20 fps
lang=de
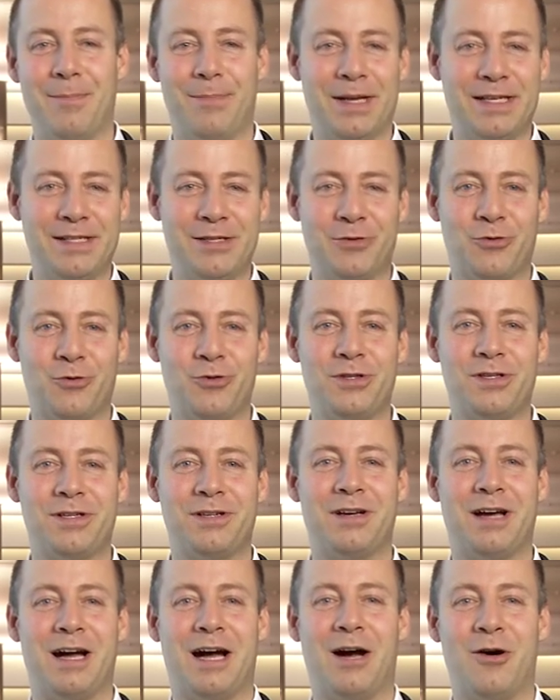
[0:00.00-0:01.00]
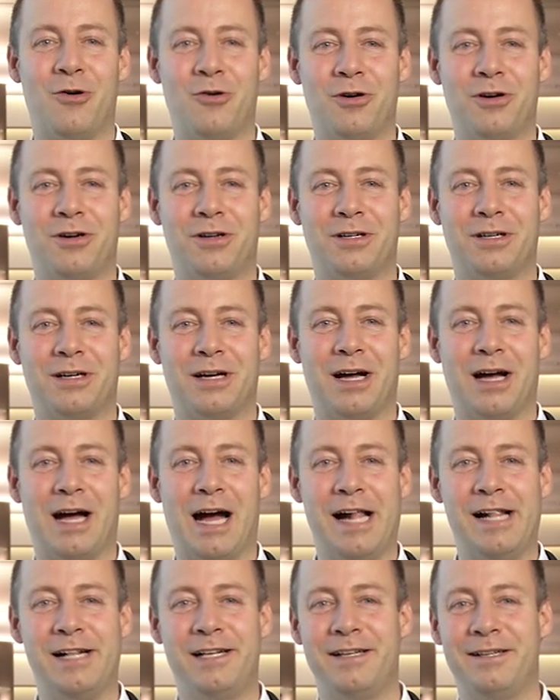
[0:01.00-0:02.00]
Beste Grüße auch
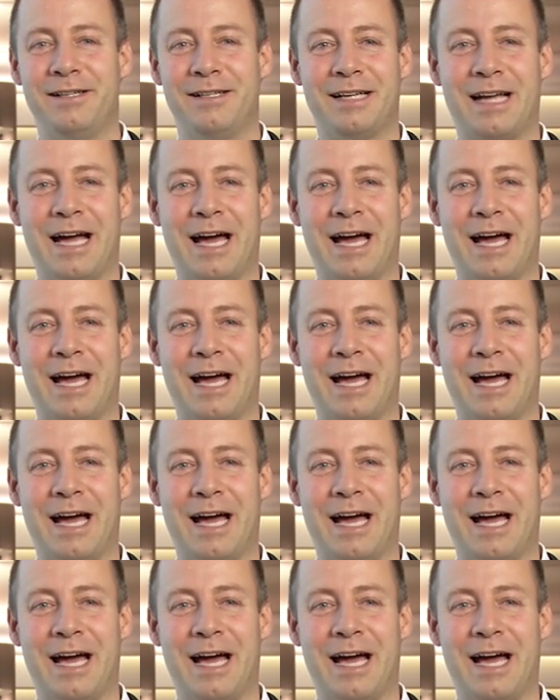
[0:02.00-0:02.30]
allen